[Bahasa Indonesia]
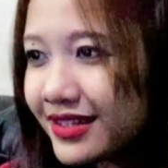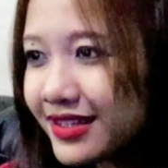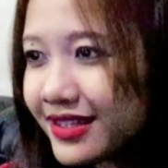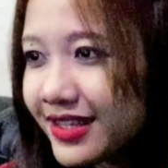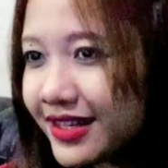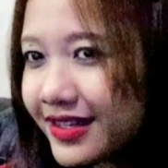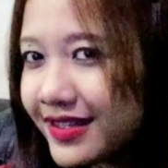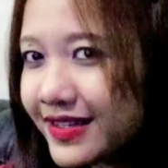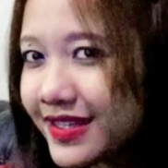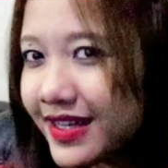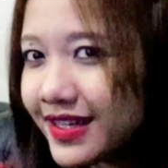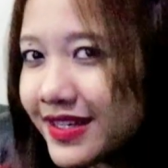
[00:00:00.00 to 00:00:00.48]

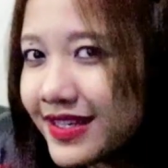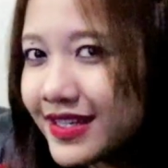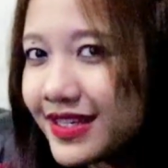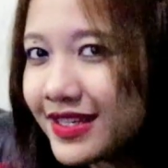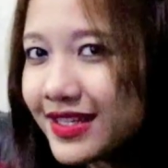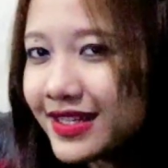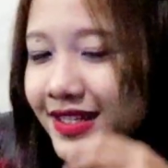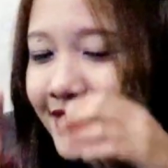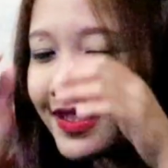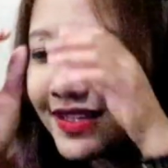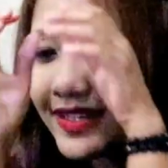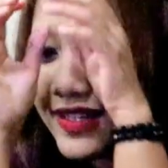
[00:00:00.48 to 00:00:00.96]
Yang
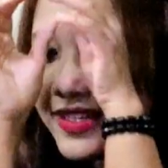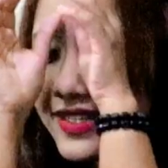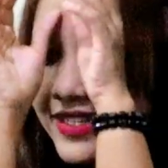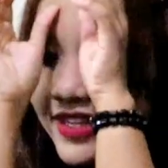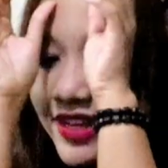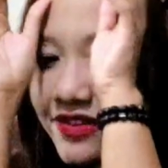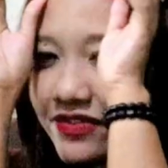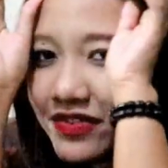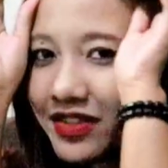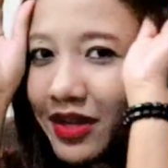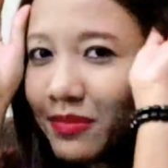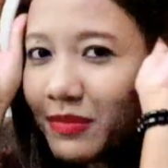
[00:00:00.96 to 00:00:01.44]
jadi
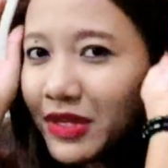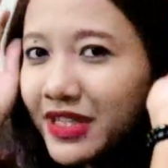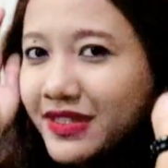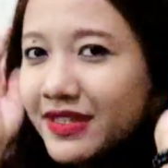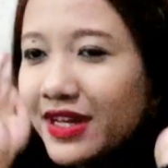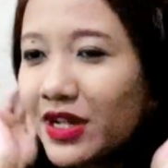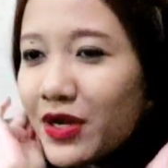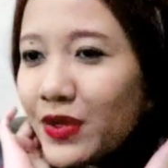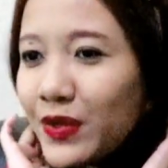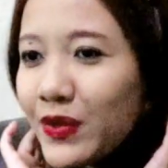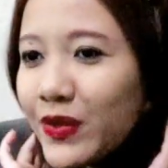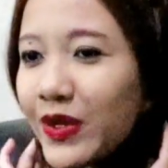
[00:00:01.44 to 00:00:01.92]
dia sama
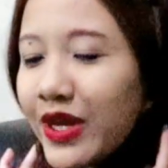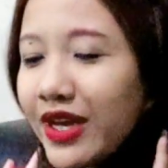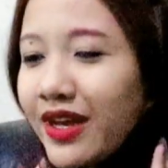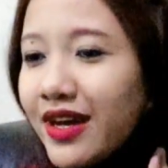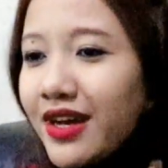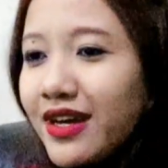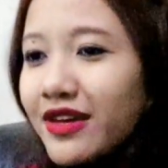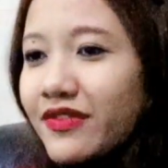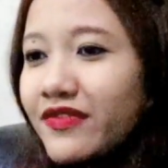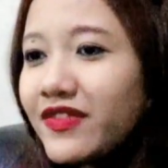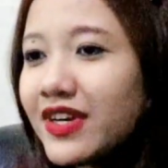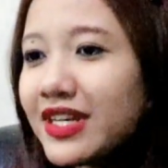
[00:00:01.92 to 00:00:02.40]
Salu
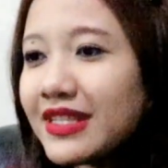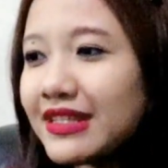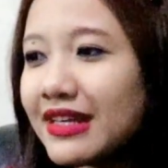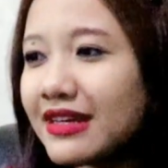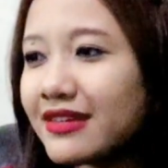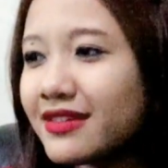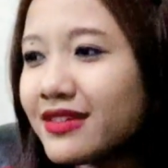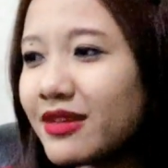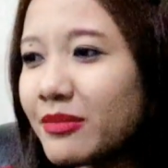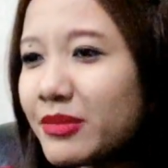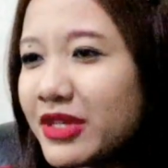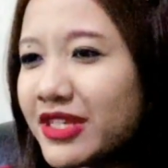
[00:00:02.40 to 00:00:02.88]
ya.
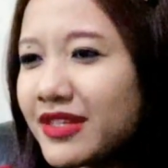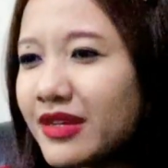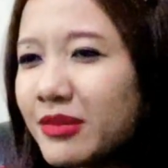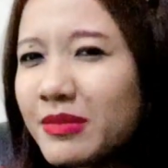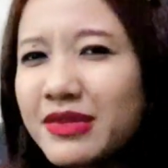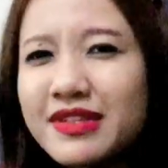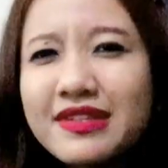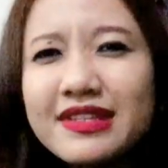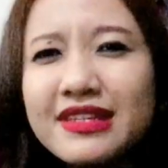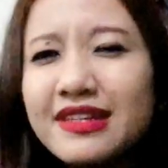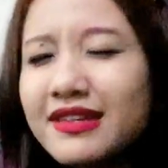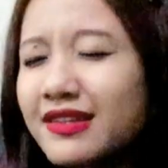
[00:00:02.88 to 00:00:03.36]
Fatan sama
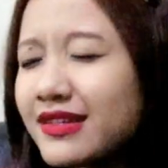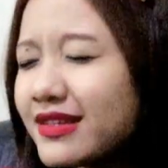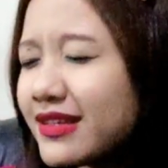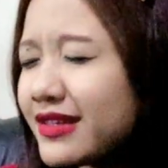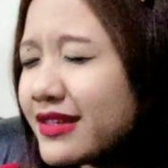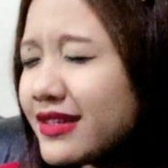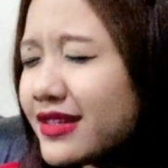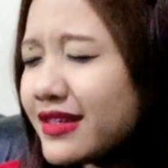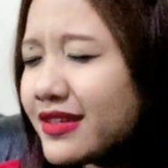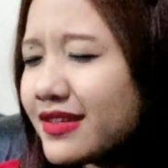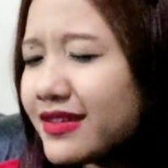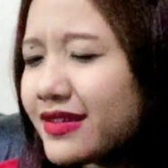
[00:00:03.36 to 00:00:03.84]
siapa sih yang
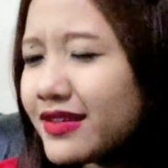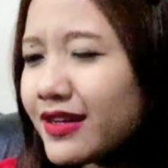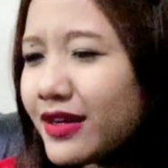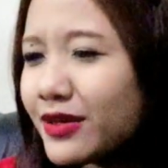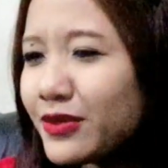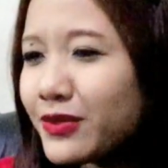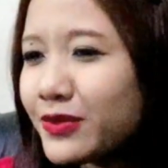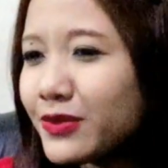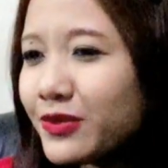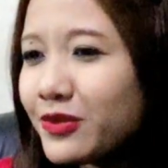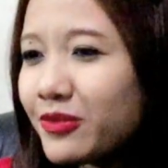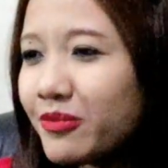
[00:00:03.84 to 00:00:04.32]
jadi
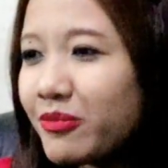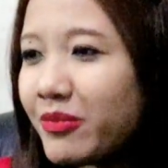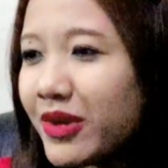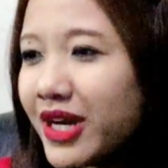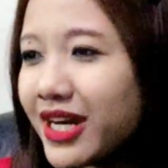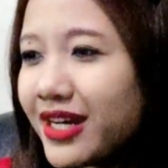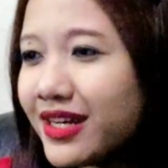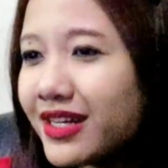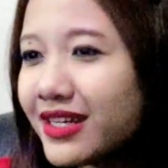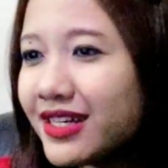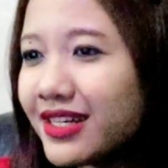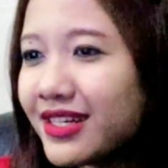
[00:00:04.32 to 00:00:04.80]
Shalu
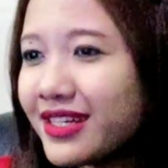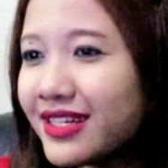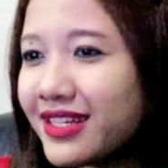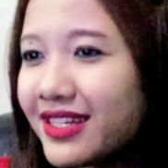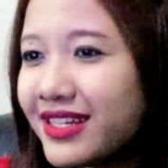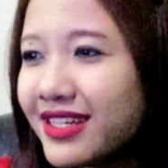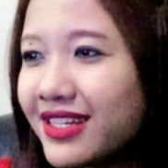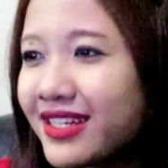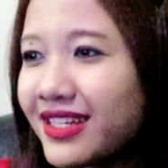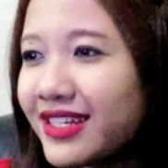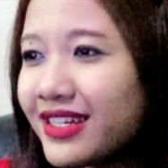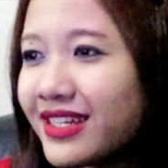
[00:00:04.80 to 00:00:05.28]
lupa.
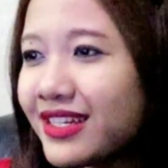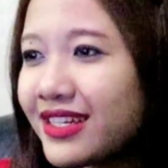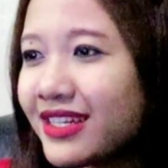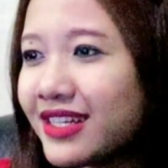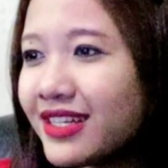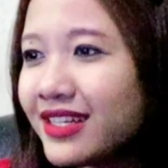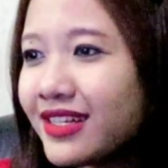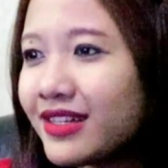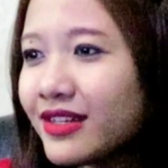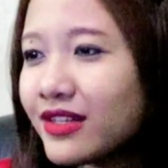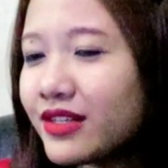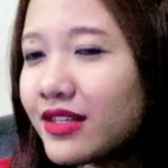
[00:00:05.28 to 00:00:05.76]

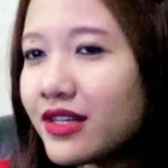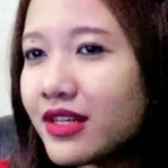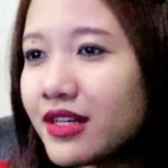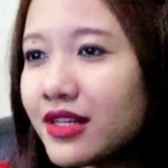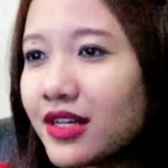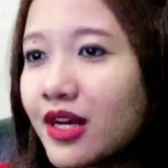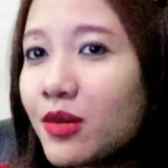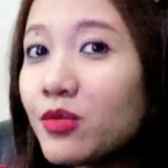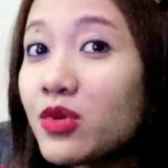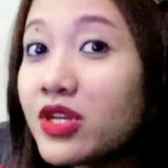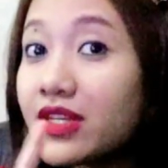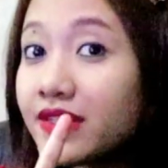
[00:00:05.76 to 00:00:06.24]

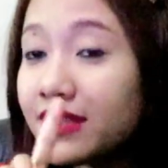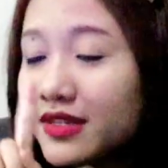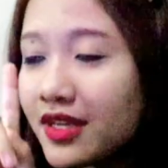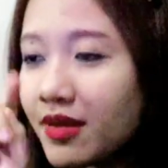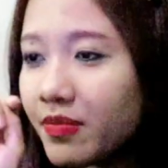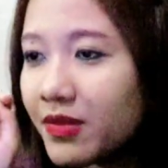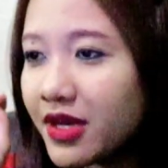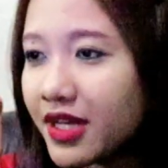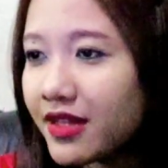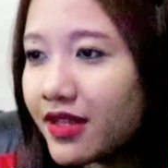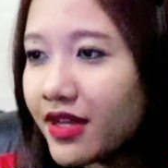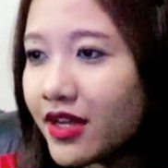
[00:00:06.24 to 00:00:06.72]
Gak boleh
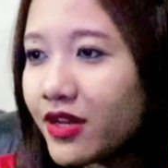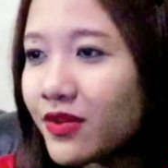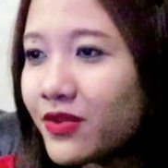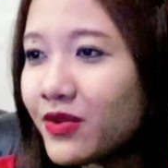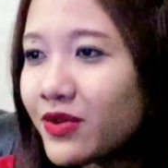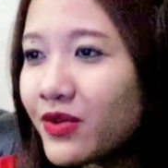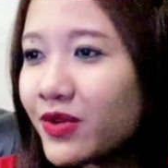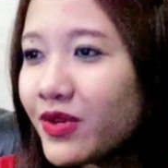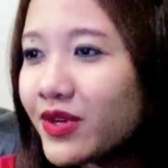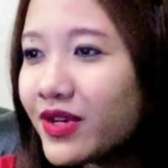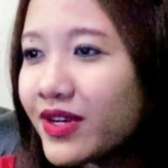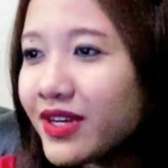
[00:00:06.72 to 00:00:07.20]
skip katanya
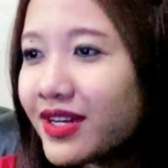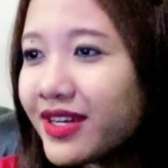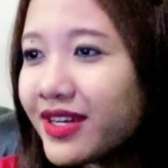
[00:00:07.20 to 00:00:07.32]
dulu.